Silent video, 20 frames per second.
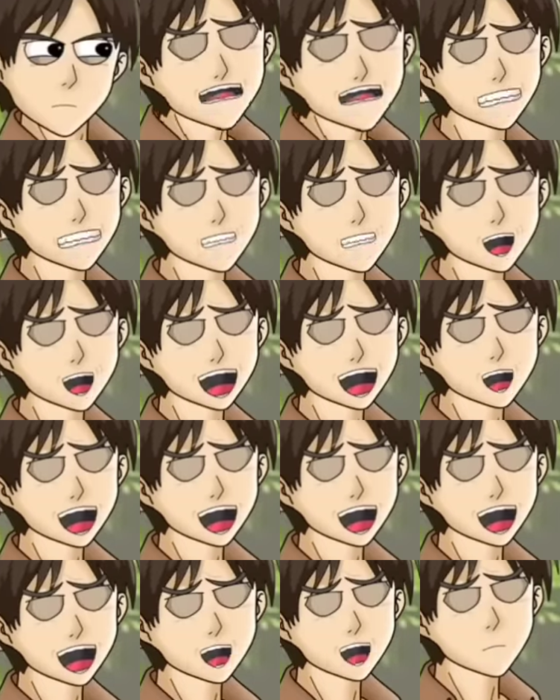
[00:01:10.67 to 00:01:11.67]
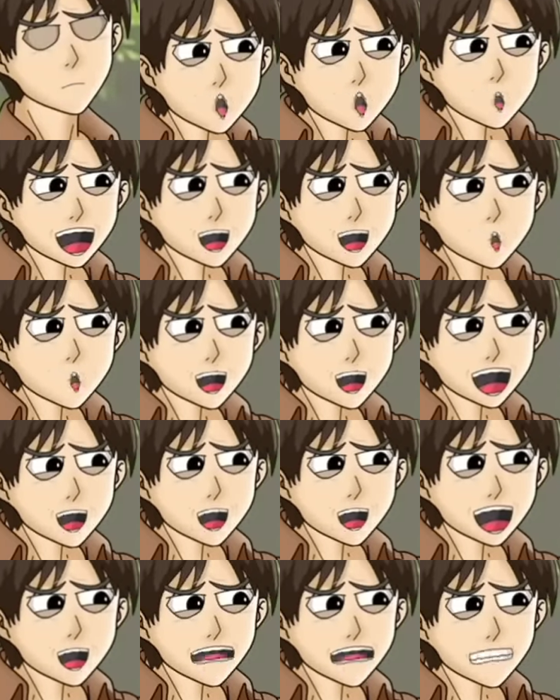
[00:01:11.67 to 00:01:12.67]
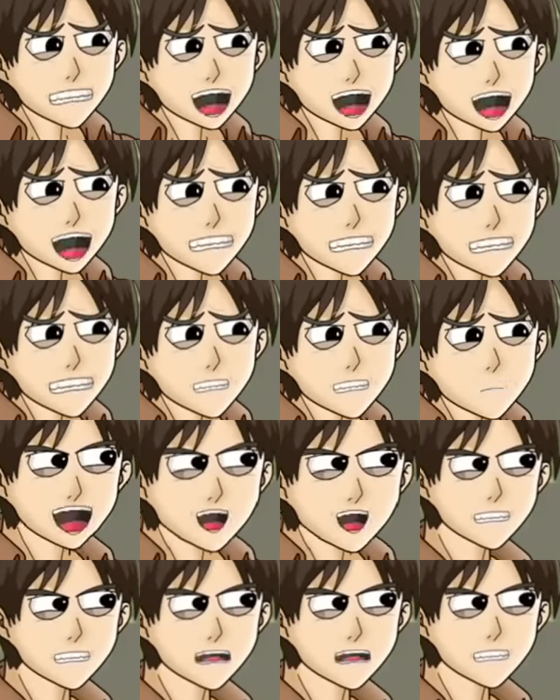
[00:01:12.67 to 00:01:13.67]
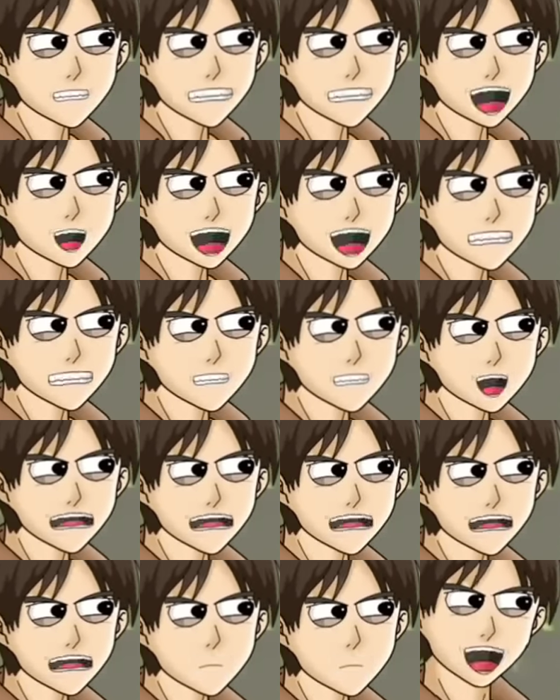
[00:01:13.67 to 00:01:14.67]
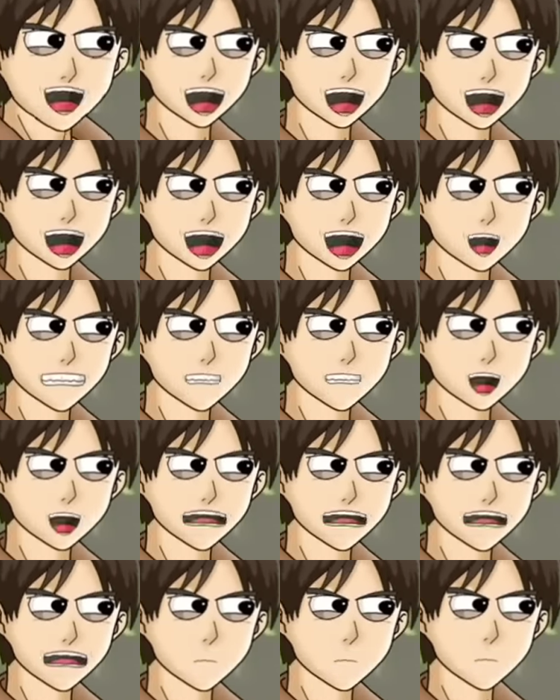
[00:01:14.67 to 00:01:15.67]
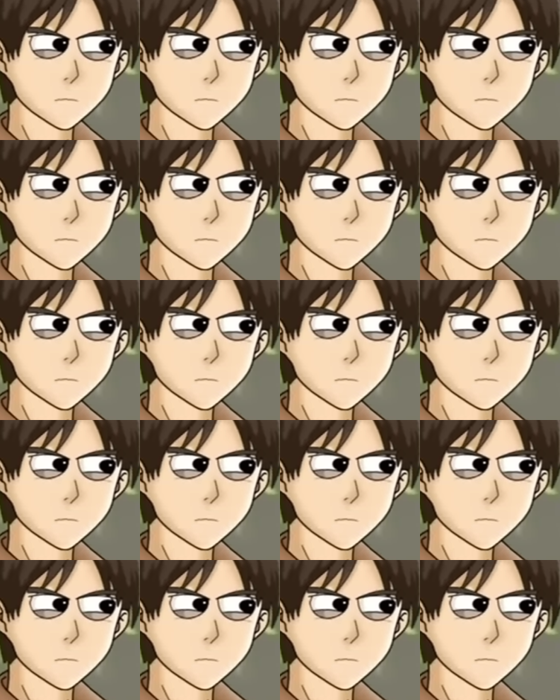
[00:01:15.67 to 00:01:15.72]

Uh, gimana ya? Aku kan udah lama bareng Mikasa nih. Dari kecil kita main bareng, ngapa-ngapain bareng.